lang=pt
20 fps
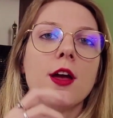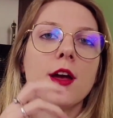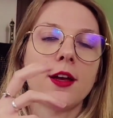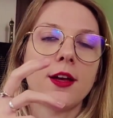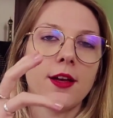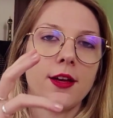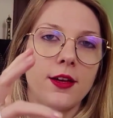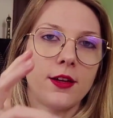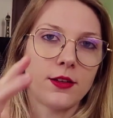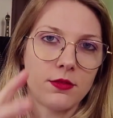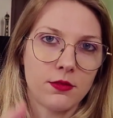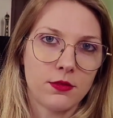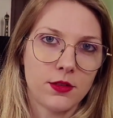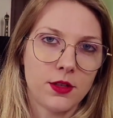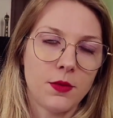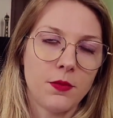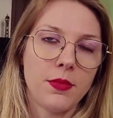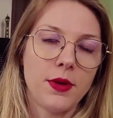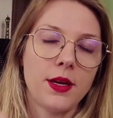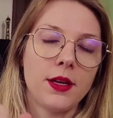é,
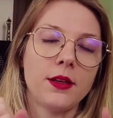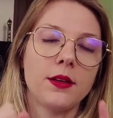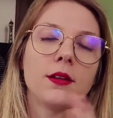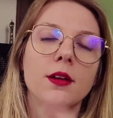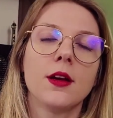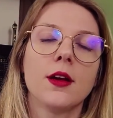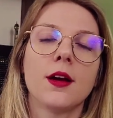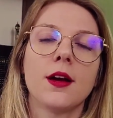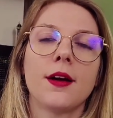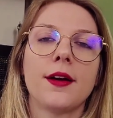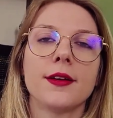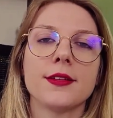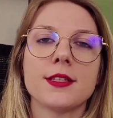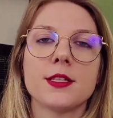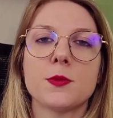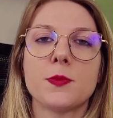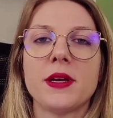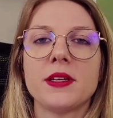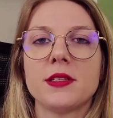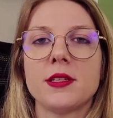também as
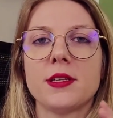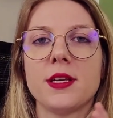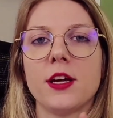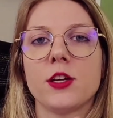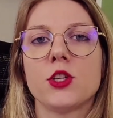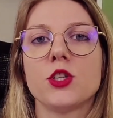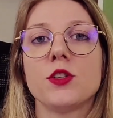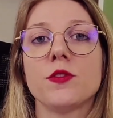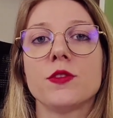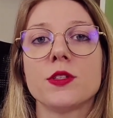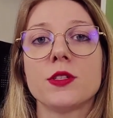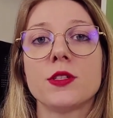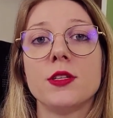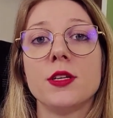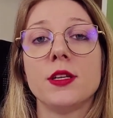espécies reativas